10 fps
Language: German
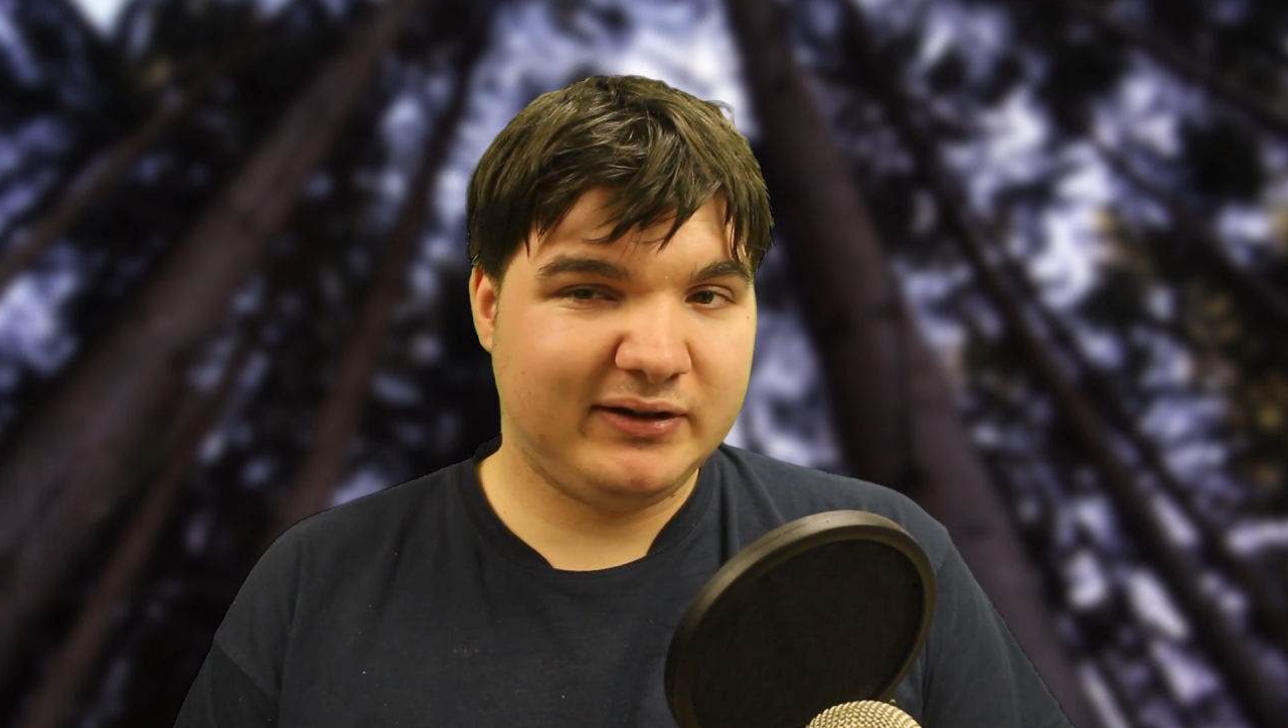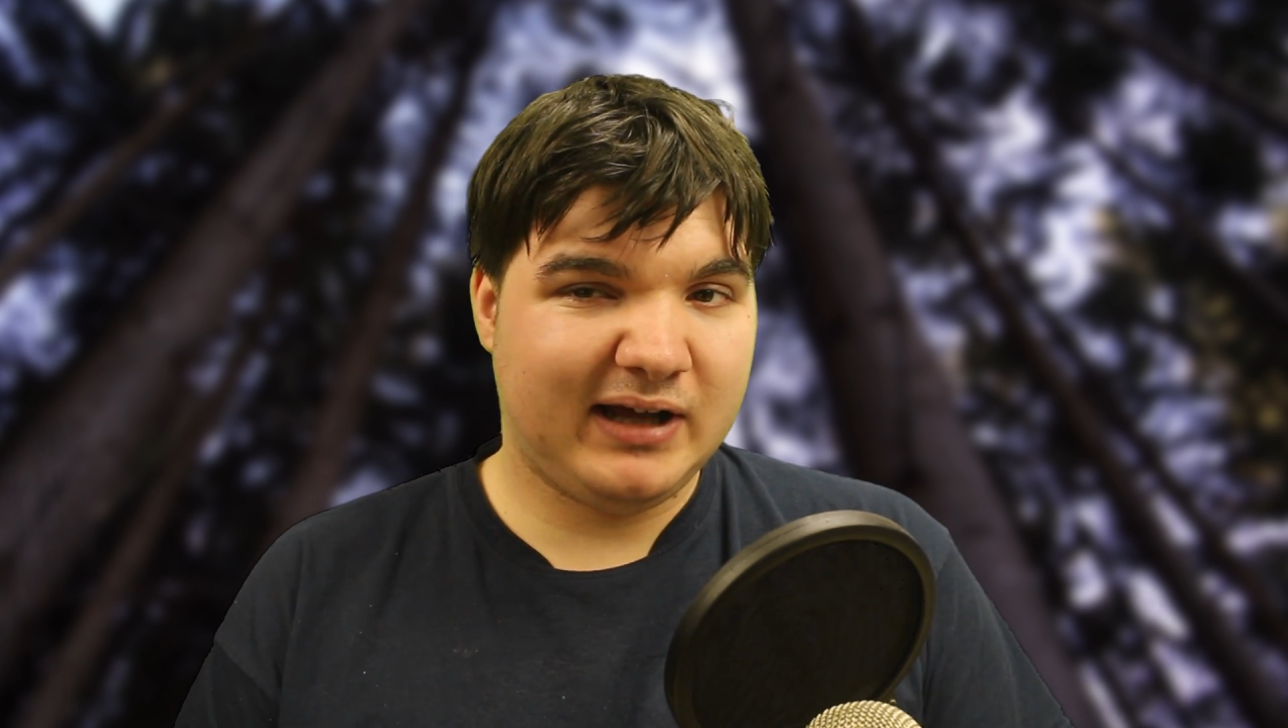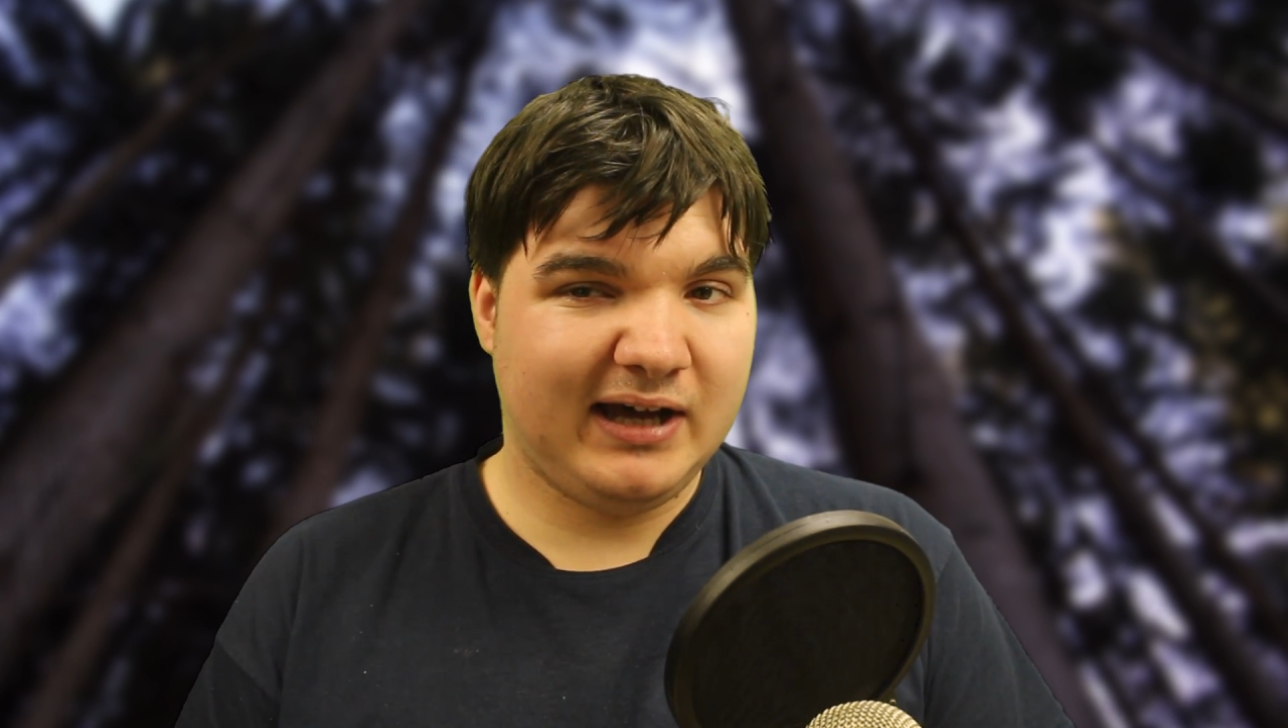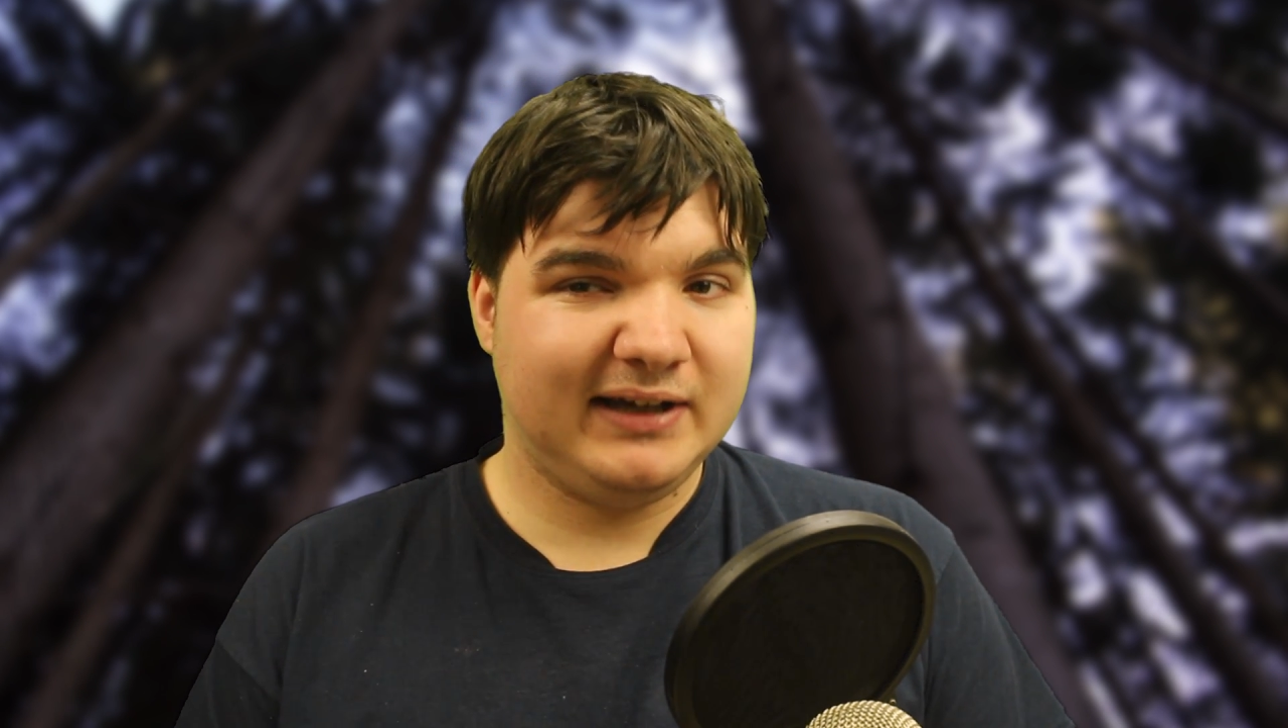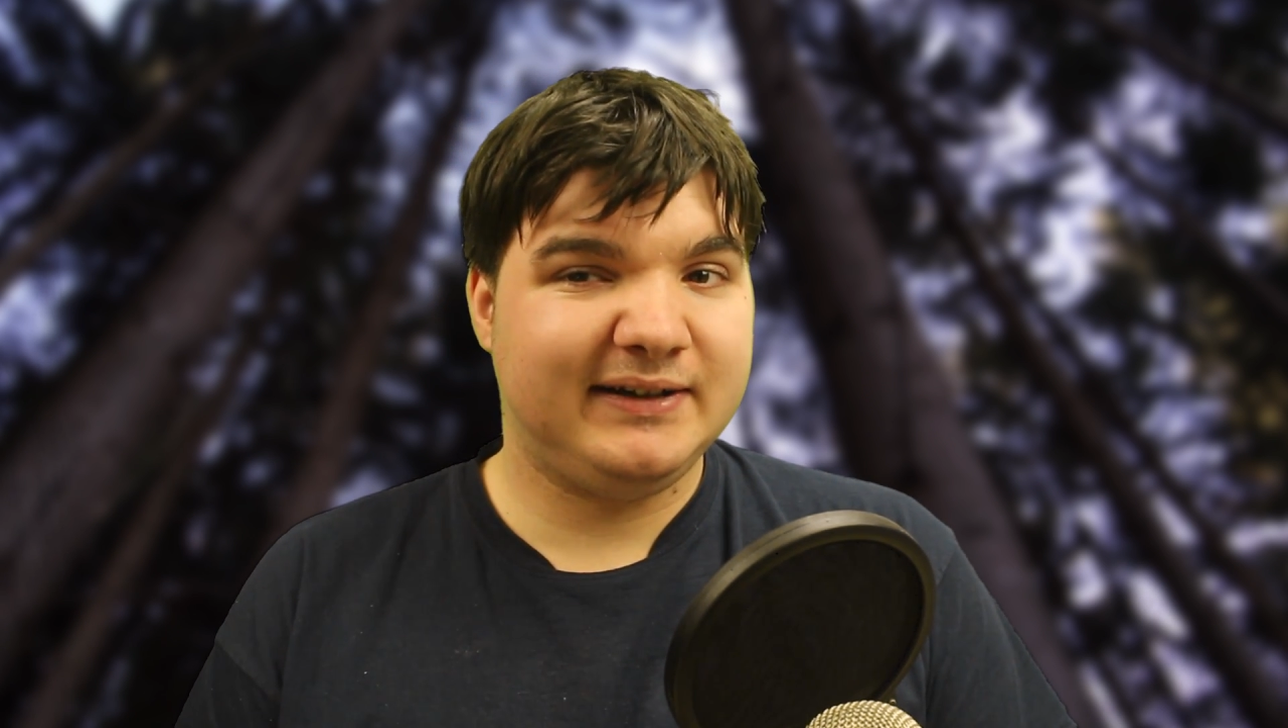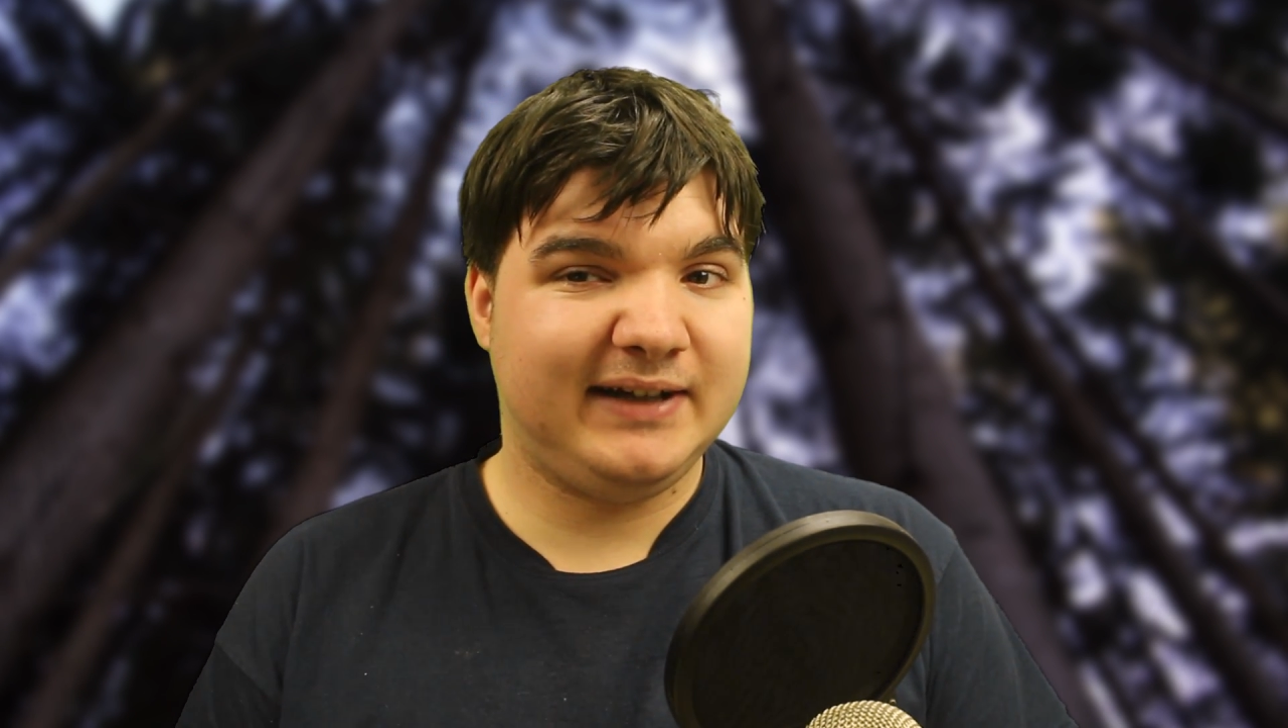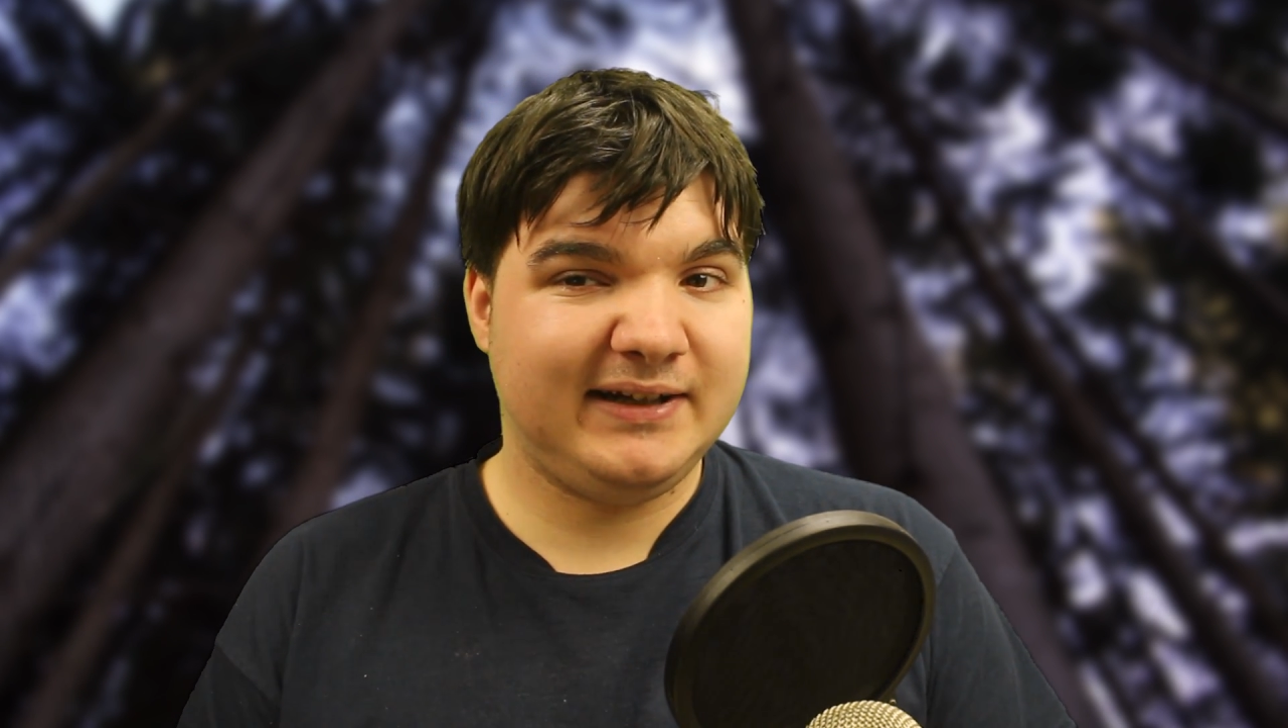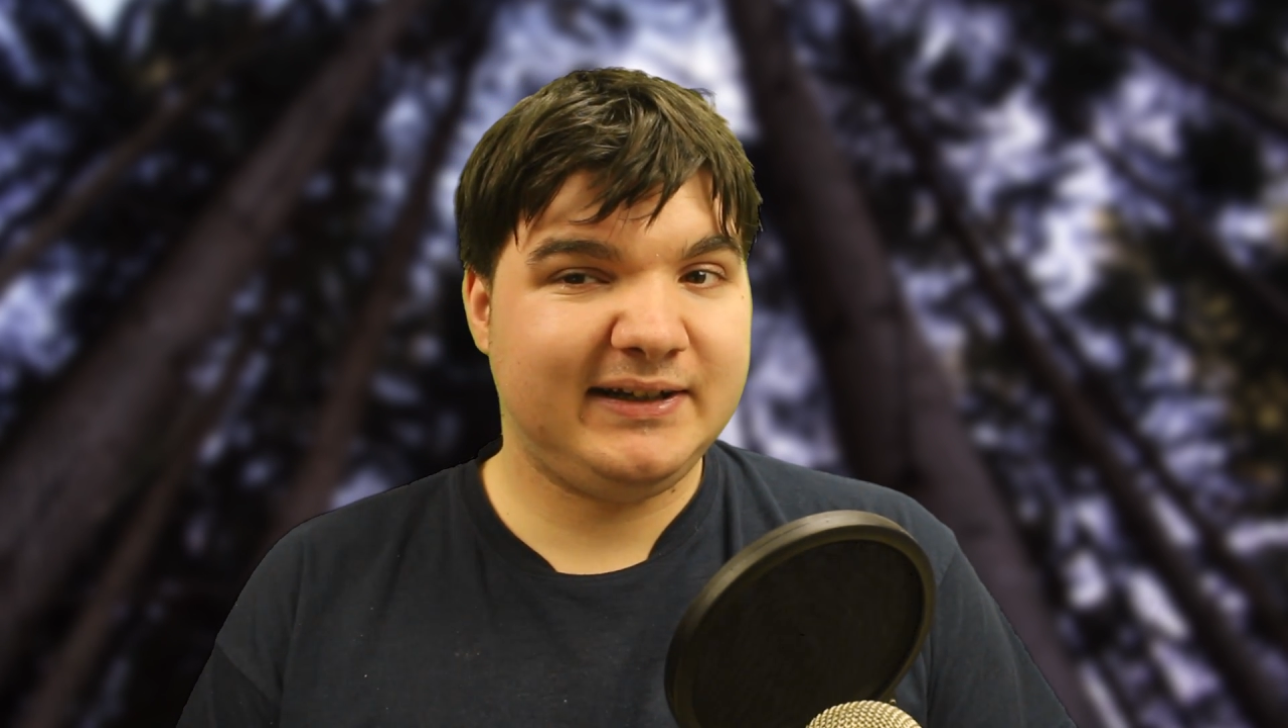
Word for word: nach sehr,